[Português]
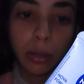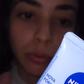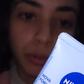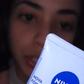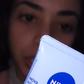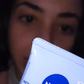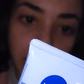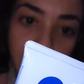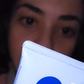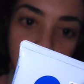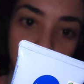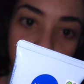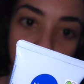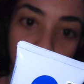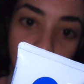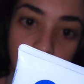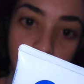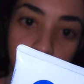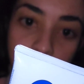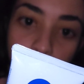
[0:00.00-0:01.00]
utilize
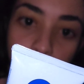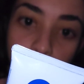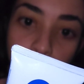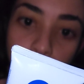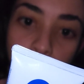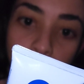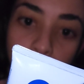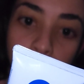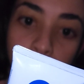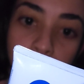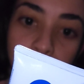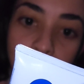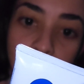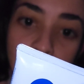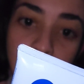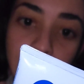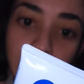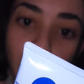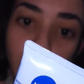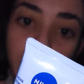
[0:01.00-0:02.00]
ele
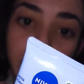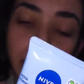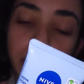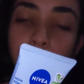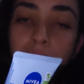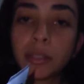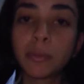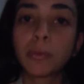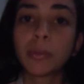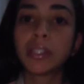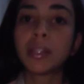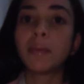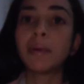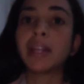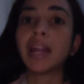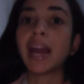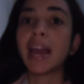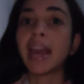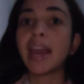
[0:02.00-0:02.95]
três a quatro vezes por semana.